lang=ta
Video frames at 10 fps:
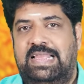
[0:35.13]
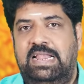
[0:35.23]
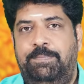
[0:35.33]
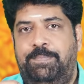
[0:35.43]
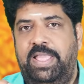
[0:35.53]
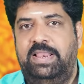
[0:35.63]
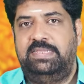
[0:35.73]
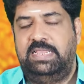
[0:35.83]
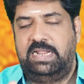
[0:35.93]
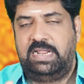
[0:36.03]
சனி
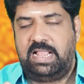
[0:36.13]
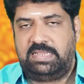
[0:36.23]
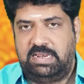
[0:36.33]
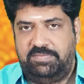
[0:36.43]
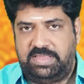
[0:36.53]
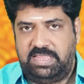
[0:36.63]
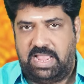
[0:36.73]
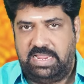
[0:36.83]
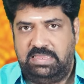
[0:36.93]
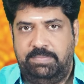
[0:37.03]
பயிற்சி இரண்டாயிரத்தி இருபத்தி
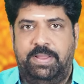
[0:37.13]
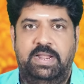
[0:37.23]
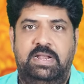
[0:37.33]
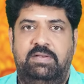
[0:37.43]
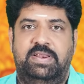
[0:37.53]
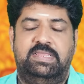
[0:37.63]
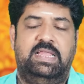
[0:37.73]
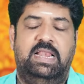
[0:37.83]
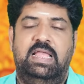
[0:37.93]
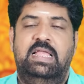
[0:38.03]
ஐந்து பலன்கள்
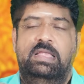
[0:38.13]
வரிசையில்